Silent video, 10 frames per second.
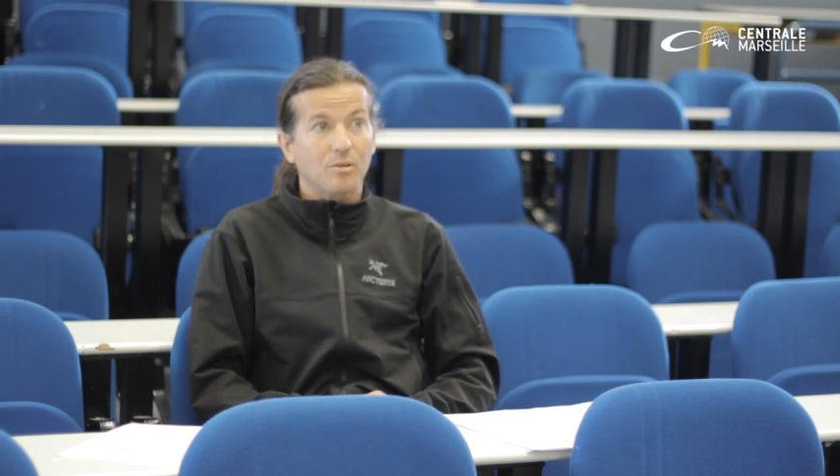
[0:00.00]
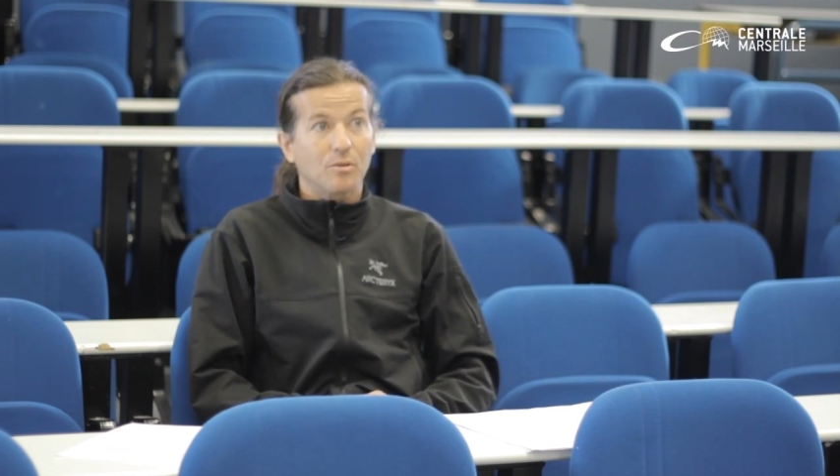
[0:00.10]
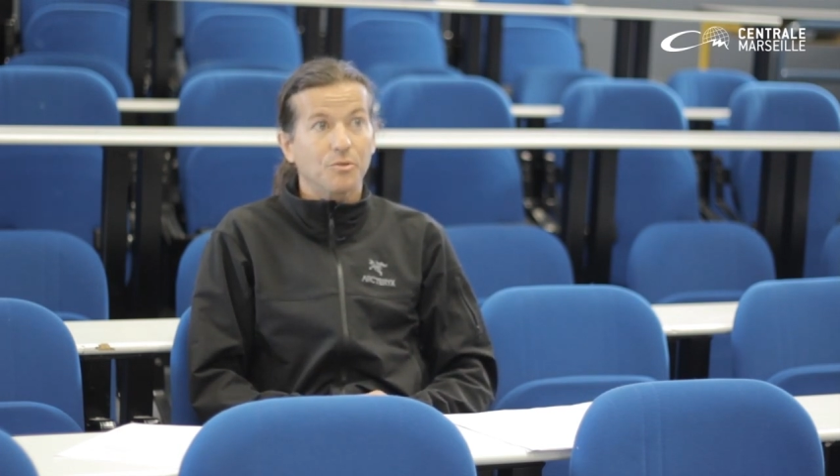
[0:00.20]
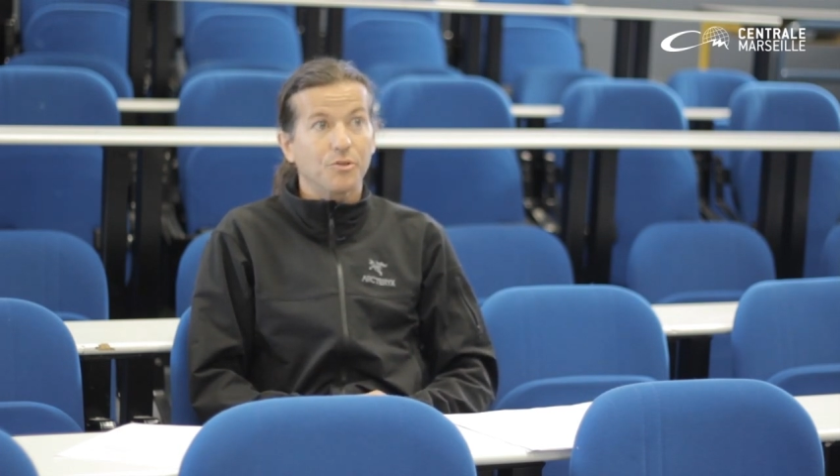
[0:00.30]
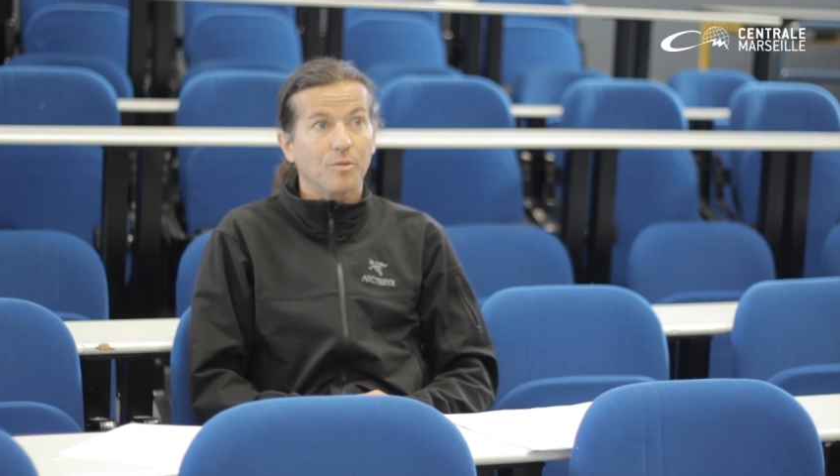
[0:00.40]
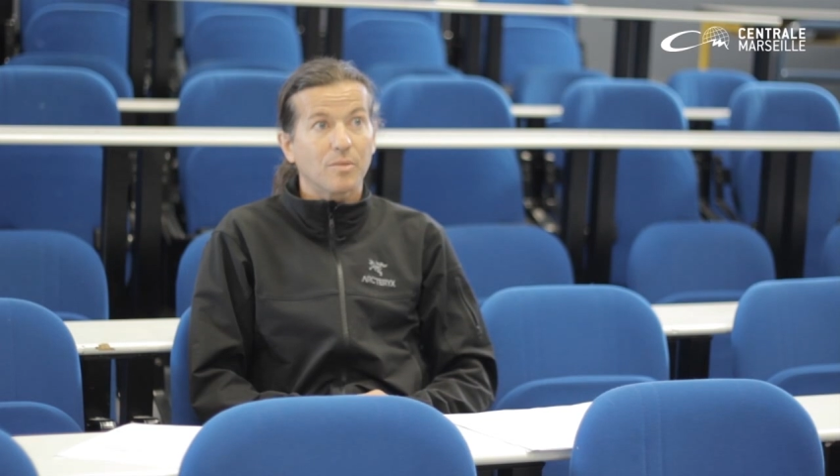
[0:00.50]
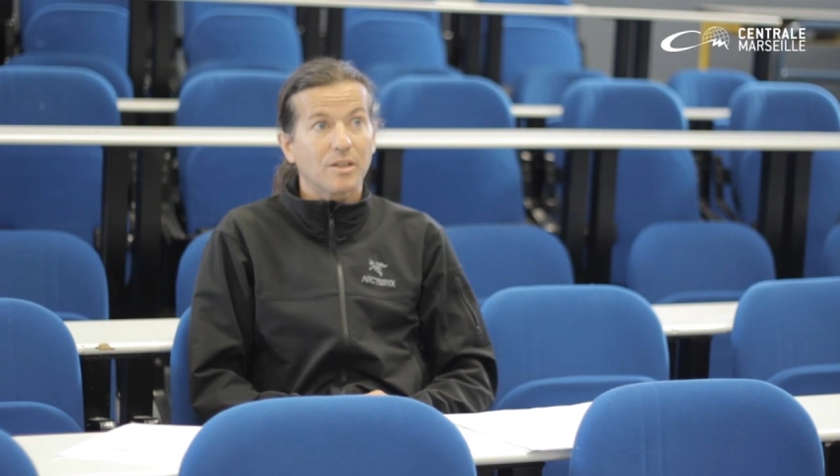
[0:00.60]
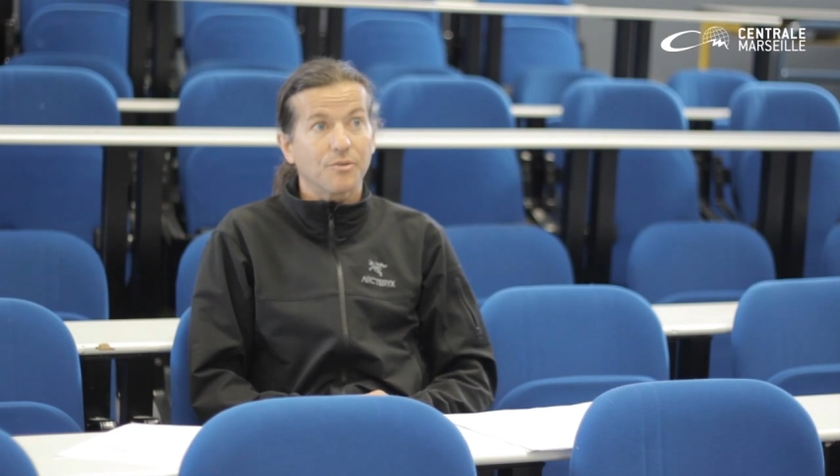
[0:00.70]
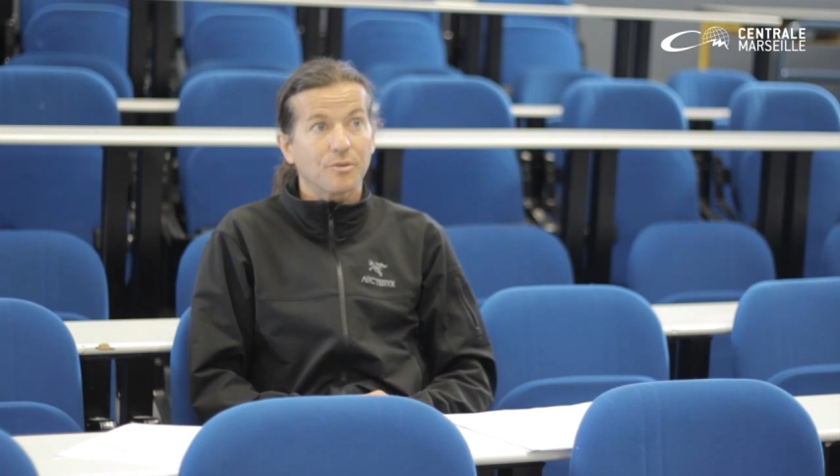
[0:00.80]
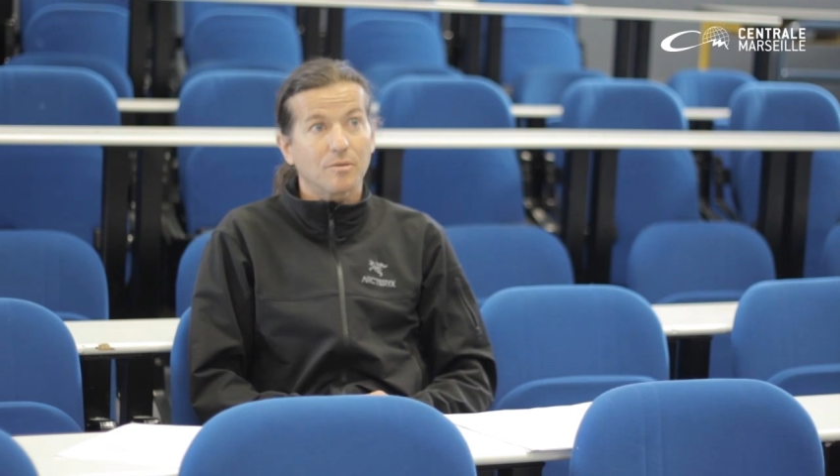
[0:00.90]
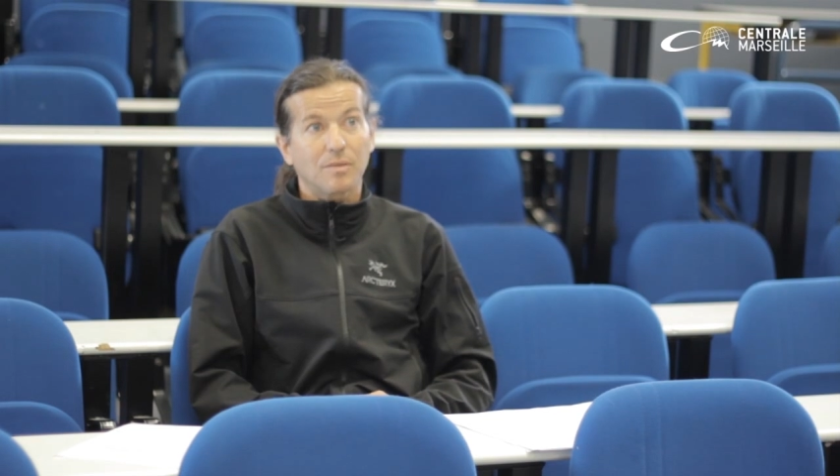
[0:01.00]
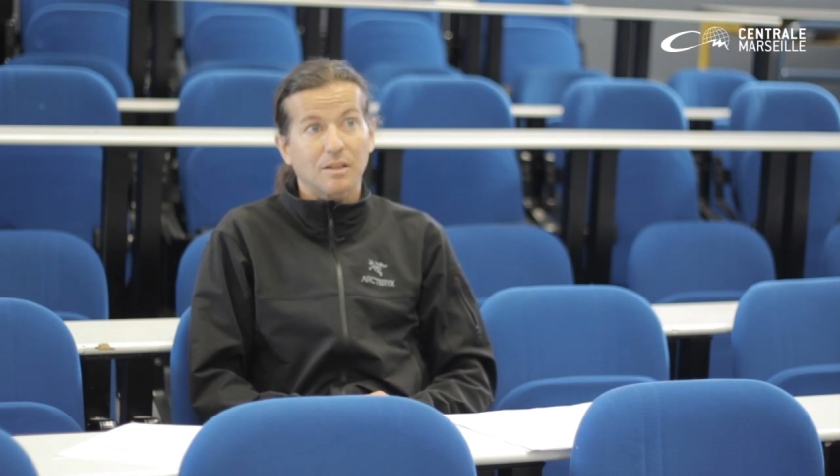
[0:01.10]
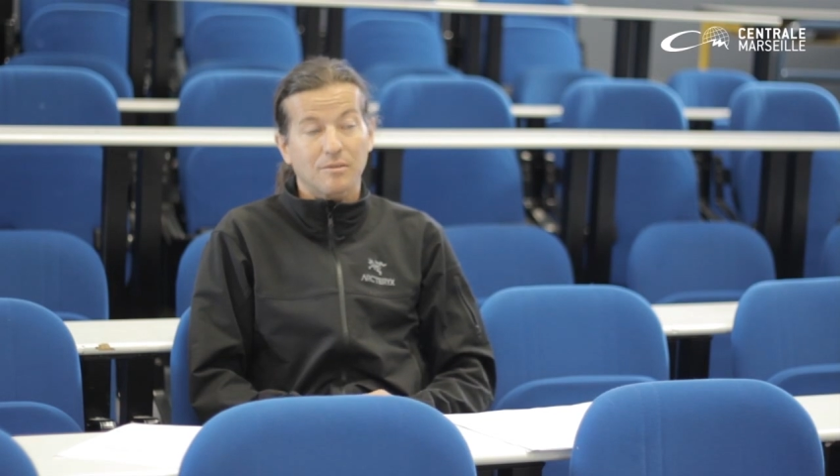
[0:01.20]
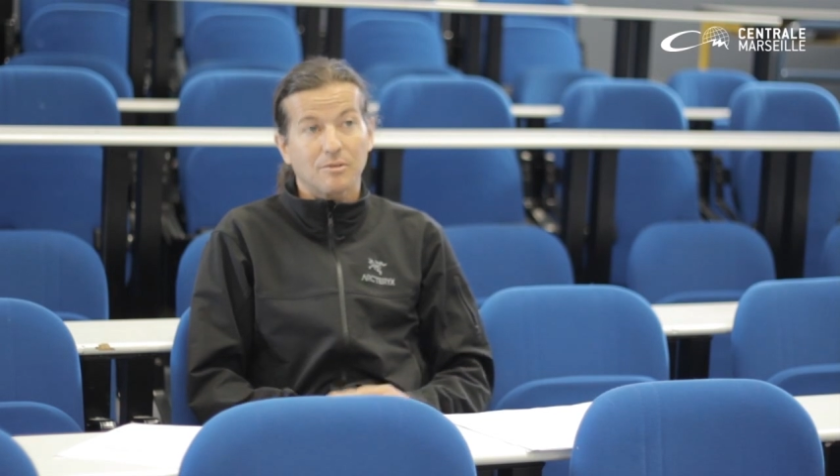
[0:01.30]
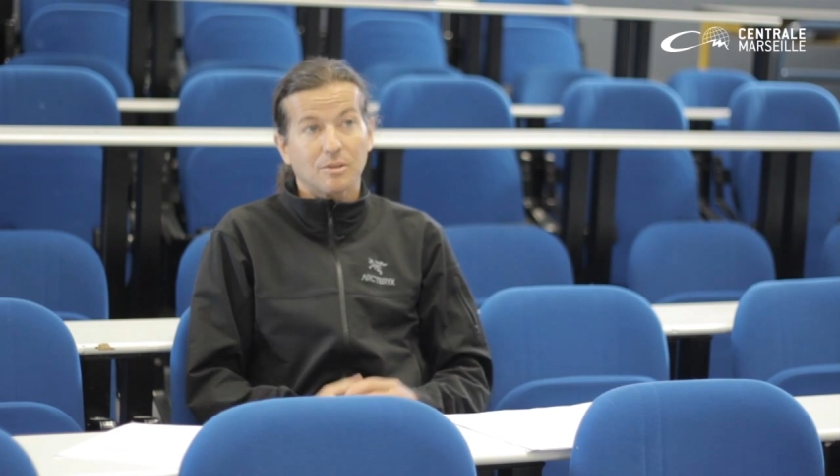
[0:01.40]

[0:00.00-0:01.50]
le domaine ben,